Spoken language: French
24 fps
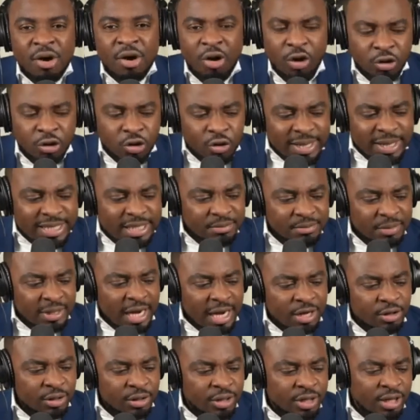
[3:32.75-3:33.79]
Automatiquement,
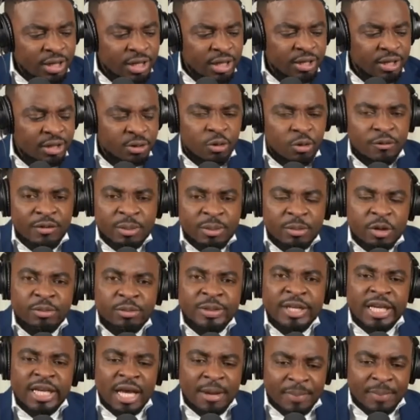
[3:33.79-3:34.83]
le gouvernement
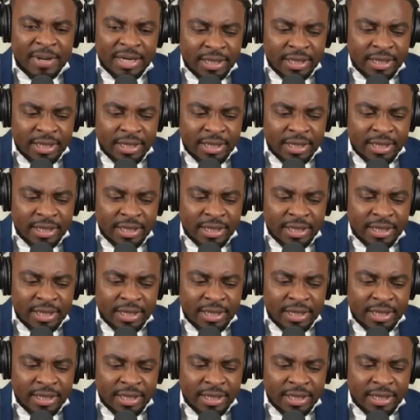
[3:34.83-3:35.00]
dominicain prend,